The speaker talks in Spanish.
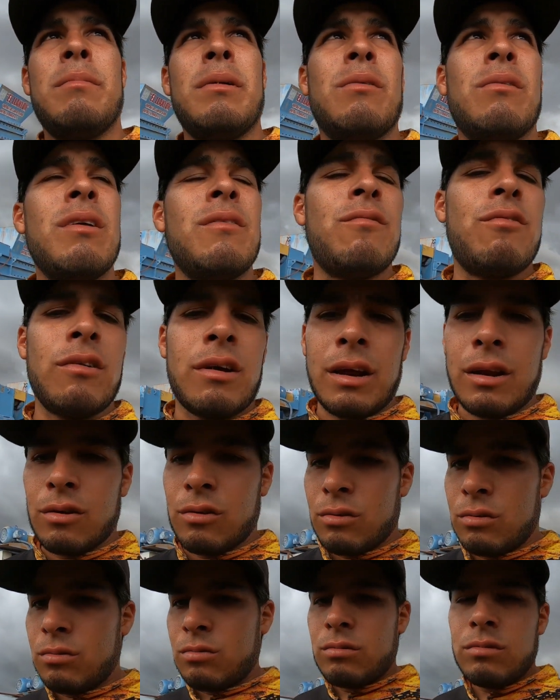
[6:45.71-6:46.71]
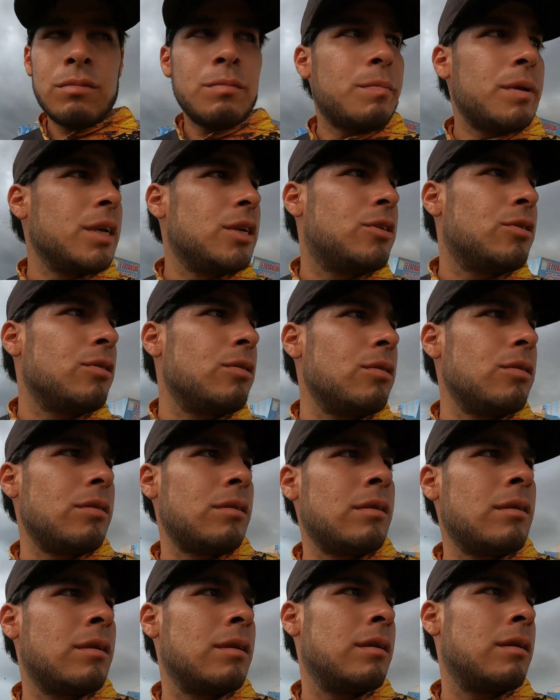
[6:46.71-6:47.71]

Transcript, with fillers: me voy a enfocar con un pichón